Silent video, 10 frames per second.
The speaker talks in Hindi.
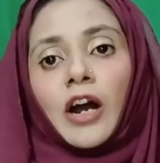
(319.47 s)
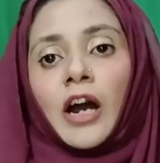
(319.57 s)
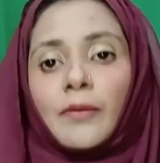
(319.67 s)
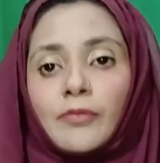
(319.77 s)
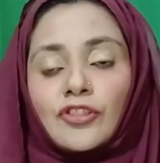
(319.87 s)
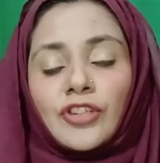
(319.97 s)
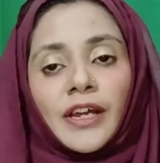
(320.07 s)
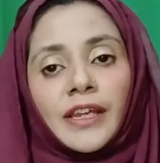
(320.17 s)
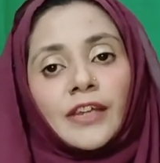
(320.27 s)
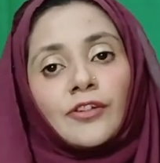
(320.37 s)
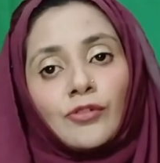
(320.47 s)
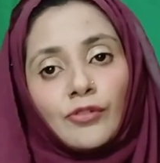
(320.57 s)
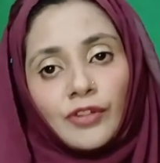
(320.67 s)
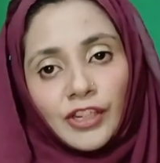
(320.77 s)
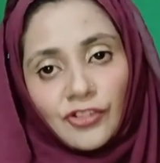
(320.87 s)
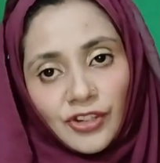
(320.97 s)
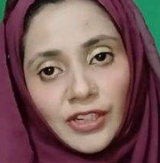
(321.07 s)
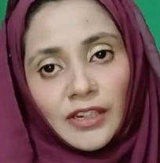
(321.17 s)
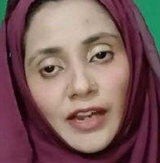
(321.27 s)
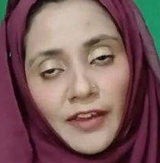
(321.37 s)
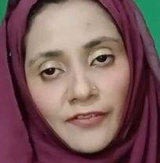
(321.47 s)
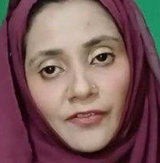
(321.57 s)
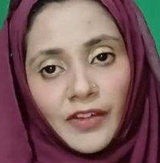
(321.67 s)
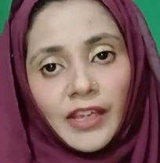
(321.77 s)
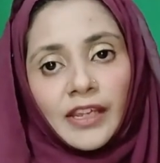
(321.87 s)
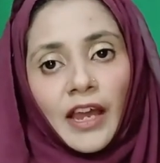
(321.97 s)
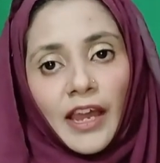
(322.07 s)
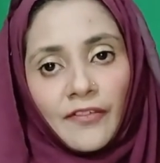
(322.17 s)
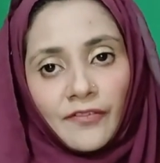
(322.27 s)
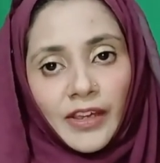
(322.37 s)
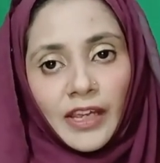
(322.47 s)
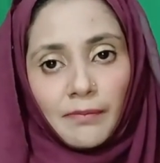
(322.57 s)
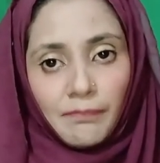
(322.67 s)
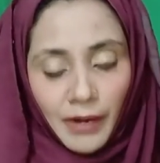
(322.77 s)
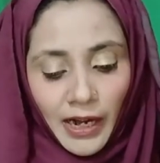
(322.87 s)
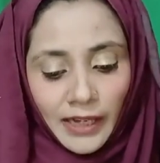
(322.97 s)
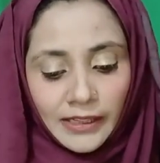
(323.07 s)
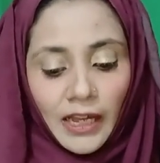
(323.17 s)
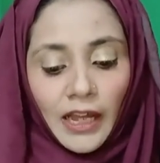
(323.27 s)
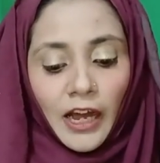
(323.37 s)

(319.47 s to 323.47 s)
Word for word: तो आपको चाहिए ड्यूरेशन एफ या एफ के बाद